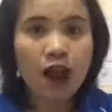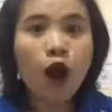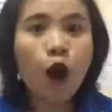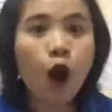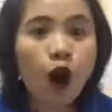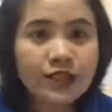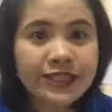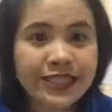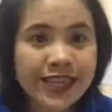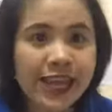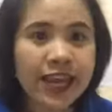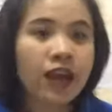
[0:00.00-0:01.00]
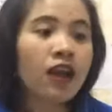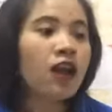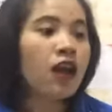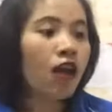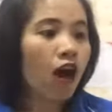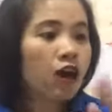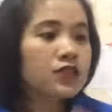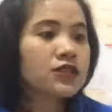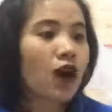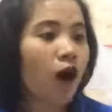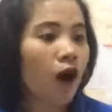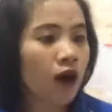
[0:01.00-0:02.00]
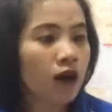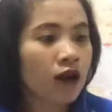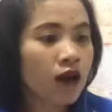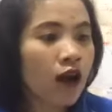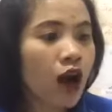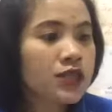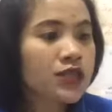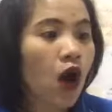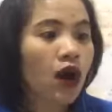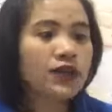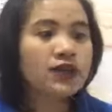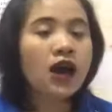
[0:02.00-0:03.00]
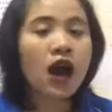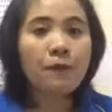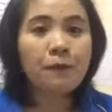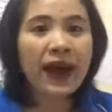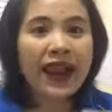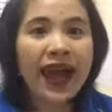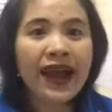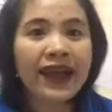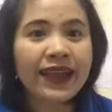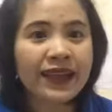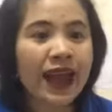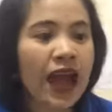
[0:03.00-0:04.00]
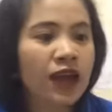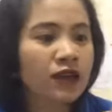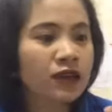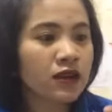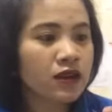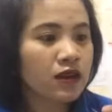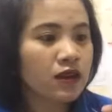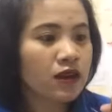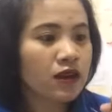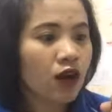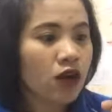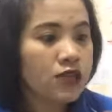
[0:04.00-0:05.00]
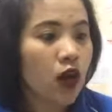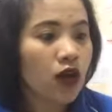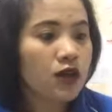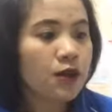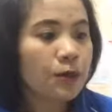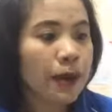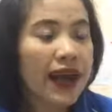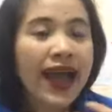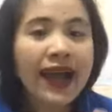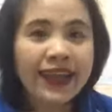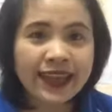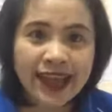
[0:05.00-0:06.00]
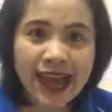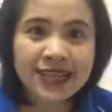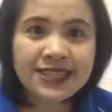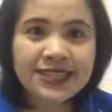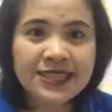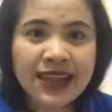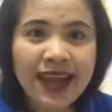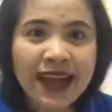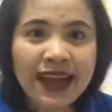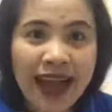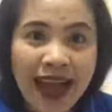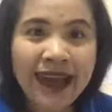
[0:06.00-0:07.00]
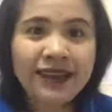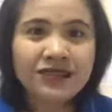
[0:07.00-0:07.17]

ข้อเจ๋งข้อสองข้อสองคือพลังแห่งการข้อสองคือพลังแห่งการจินตนาการ